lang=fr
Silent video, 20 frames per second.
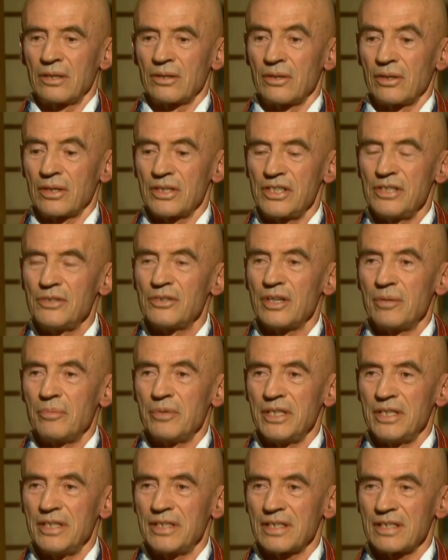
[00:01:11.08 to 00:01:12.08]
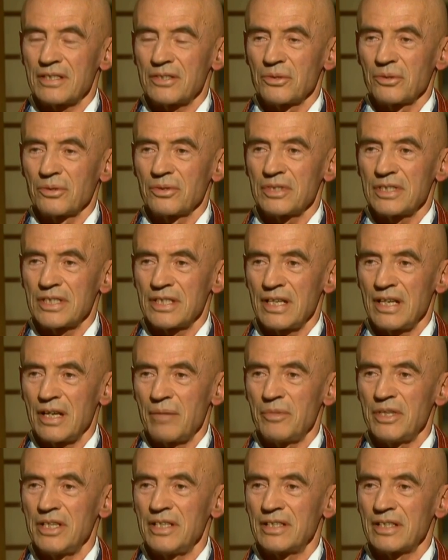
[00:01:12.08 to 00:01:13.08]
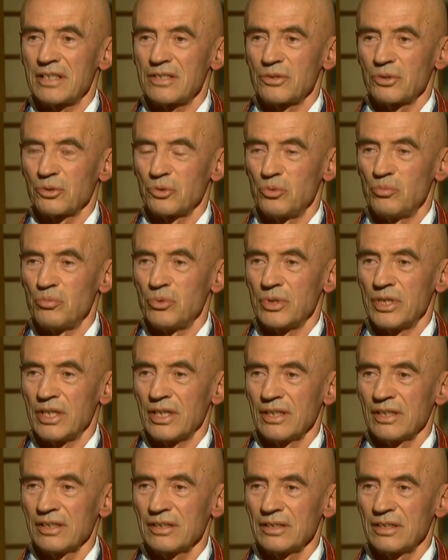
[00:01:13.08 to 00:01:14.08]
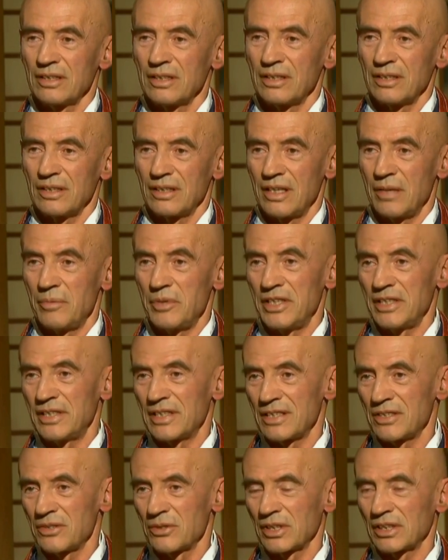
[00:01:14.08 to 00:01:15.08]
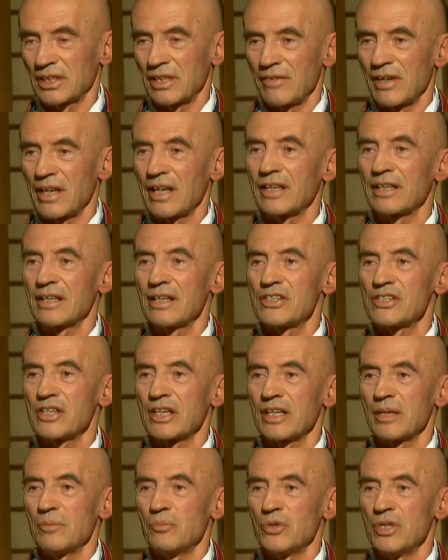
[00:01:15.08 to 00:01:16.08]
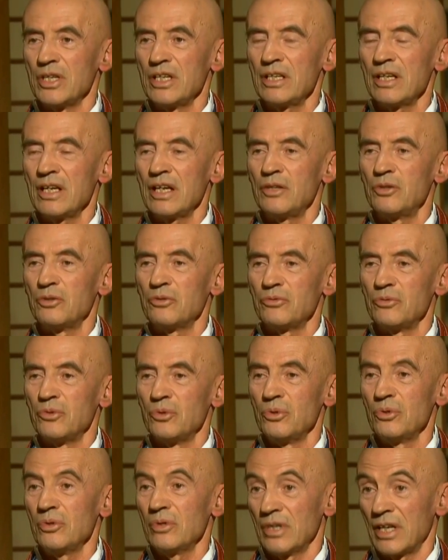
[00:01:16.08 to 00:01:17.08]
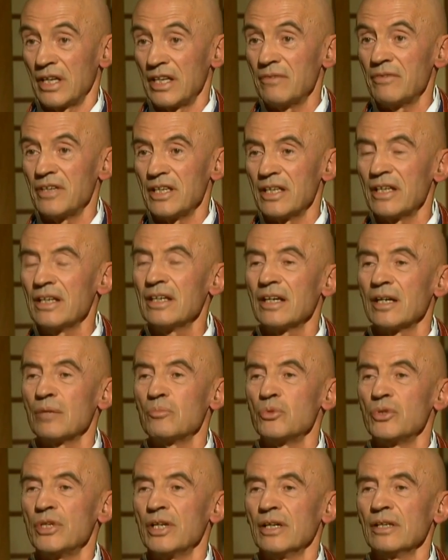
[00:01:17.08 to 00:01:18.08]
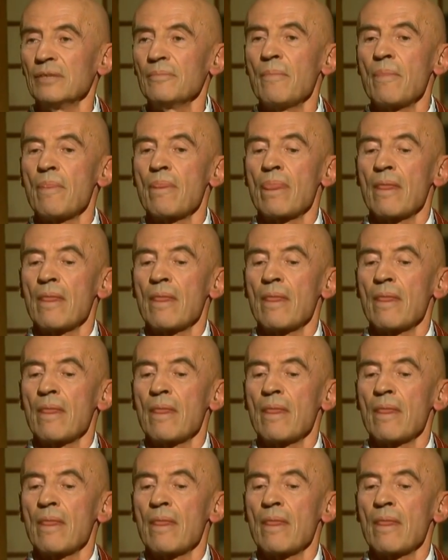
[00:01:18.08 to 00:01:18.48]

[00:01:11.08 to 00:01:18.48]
alors l'origine de la méditation, c'est la méditation du Bouddha la méditation à travers laquelle Shakyamuni est devenu un éveillé, un Bouddha.